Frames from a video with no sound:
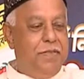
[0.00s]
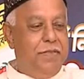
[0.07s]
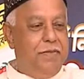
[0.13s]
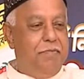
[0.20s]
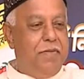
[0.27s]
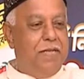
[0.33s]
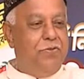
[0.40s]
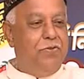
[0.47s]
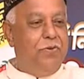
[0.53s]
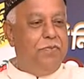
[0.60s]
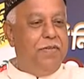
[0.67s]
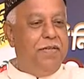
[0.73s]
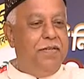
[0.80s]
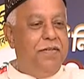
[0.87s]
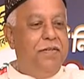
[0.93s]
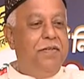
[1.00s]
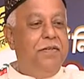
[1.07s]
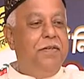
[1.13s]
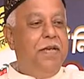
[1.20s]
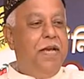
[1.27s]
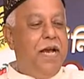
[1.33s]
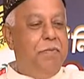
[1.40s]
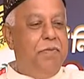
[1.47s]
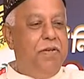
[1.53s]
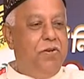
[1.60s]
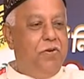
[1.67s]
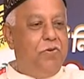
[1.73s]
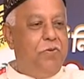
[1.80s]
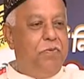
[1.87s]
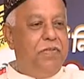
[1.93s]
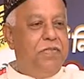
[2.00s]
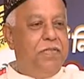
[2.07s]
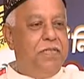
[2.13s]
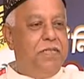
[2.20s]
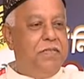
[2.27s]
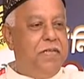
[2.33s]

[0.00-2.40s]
এর মাধ্যমে আমি নগরবাসীকে